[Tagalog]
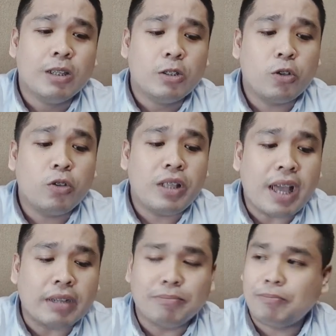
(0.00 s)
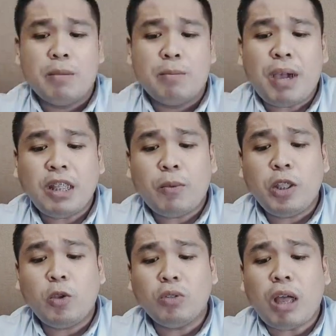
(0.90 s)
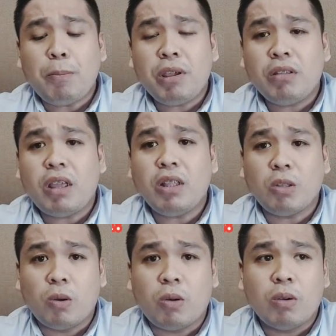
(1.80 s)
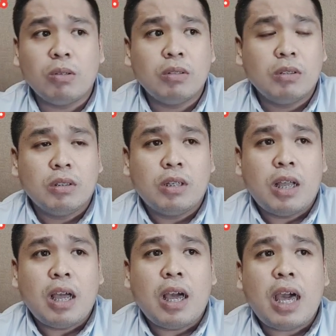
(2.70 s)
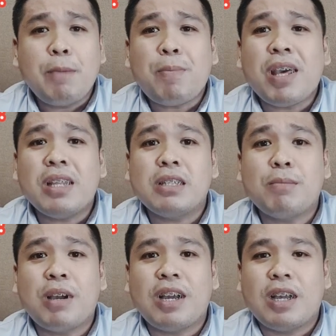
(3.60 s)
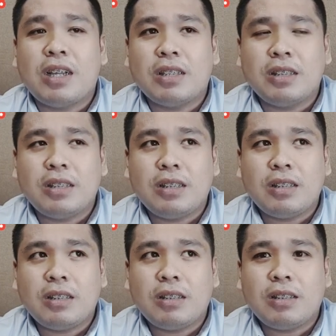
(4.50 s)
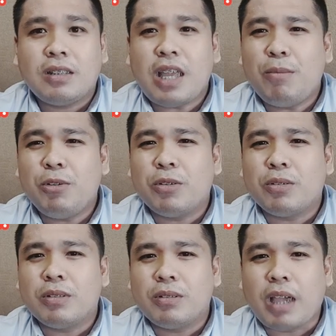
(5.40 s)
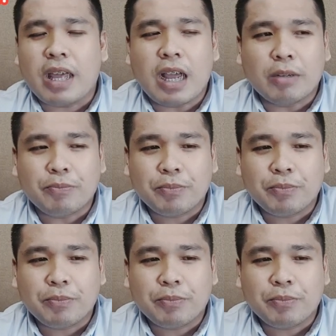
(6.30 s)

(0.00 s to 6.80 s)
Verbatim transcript: So yun nga. By the way, itong topic na ito ay para sa mga, alam mo yun, taga lang.